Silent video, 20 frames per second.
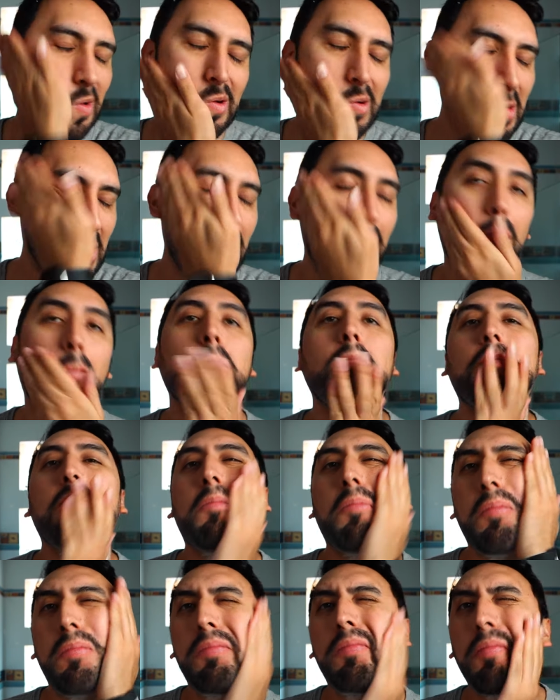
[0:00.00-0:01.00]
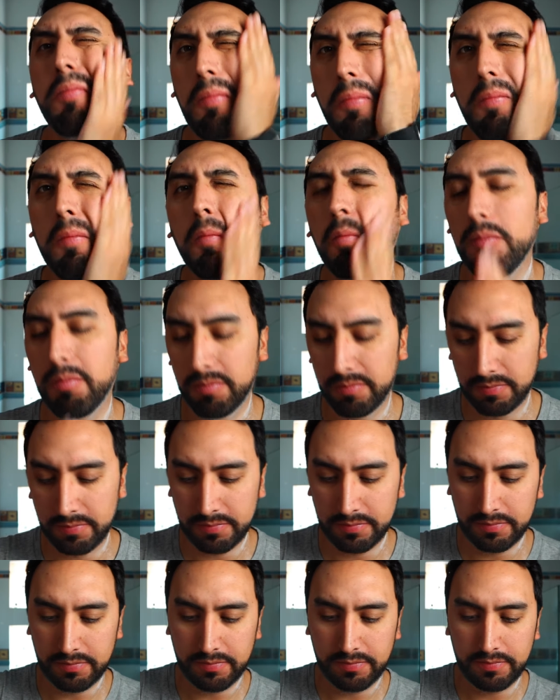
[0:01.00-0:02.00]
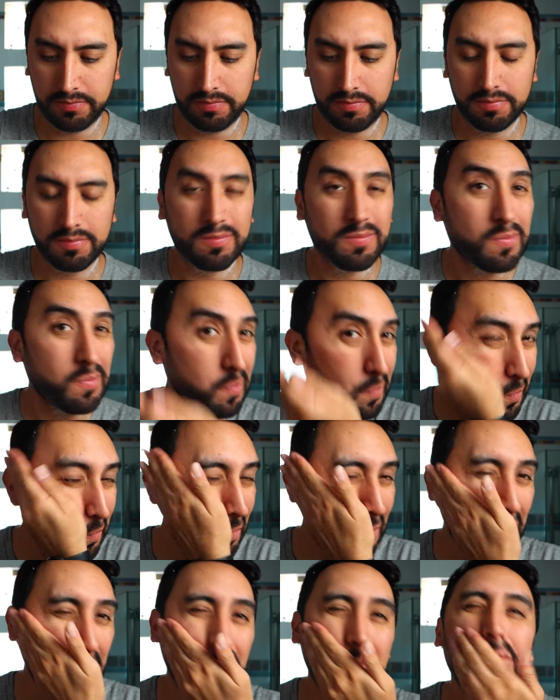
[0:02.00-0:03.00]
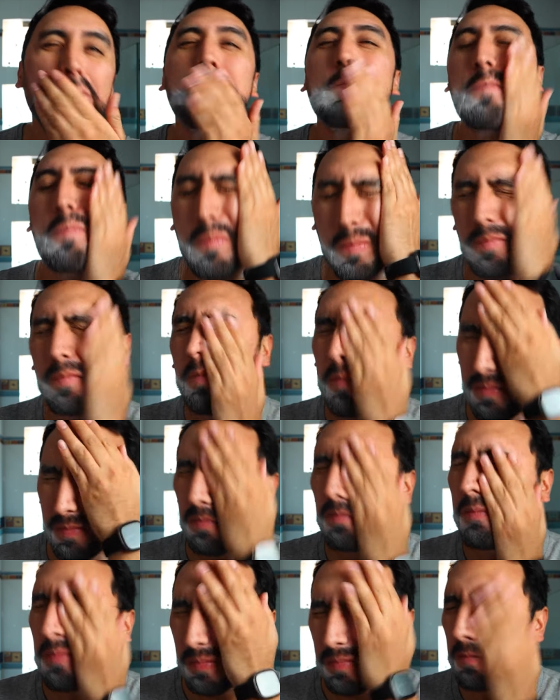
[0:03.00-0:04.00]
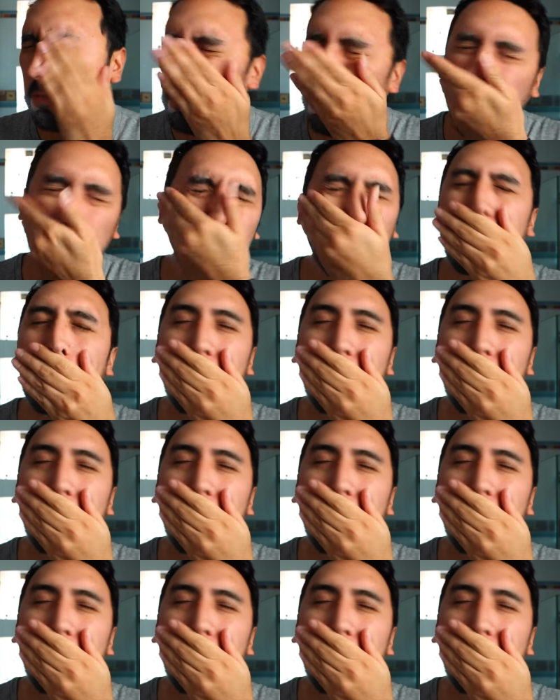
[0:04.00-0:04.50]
pero sí que quede un poquito de talco. Y el talco lo que hace es ser el lubricante.